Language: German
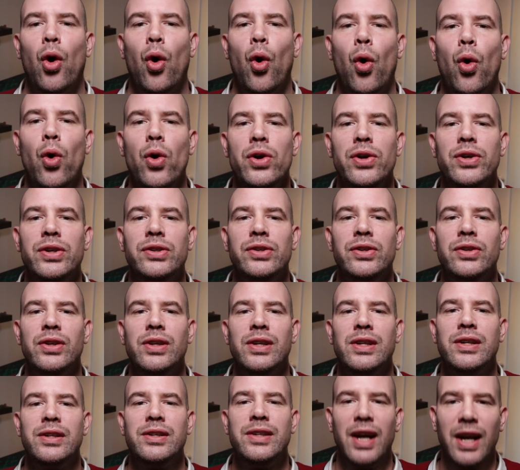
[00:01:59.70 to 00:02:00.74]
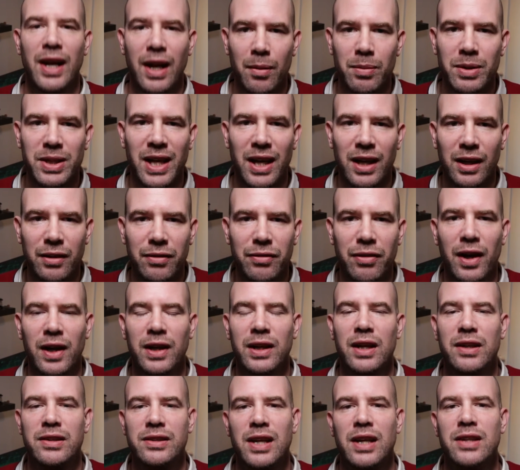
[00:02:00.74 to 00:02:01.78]
Und dann habe ich
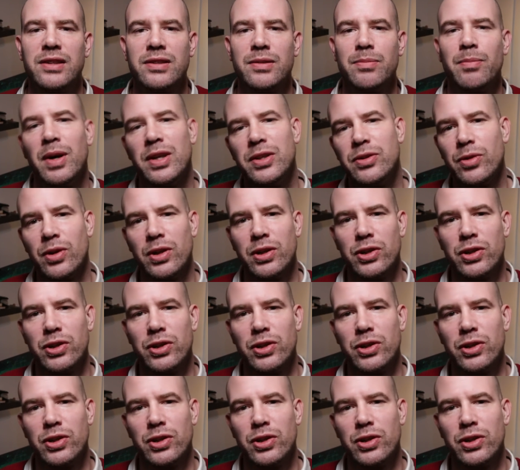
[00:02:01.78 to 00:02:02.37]
angefangen, das Ganze mal zu